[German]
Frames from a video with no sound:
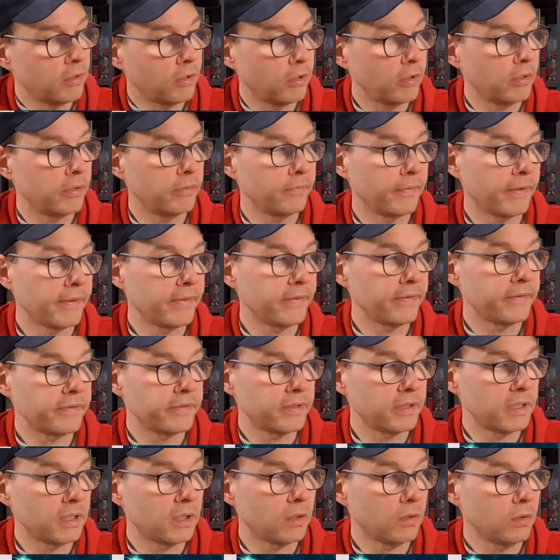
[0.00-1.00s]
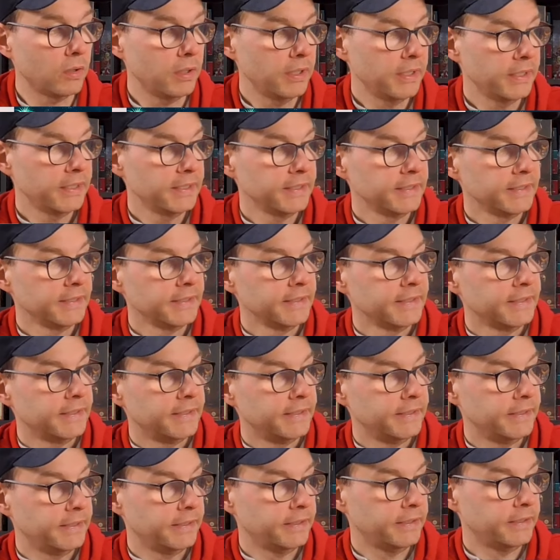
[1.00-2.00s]
weiß nicht genau.
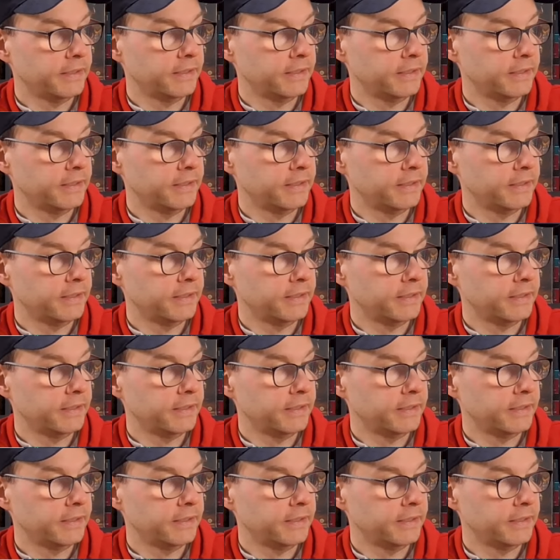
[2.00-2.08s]
Ne?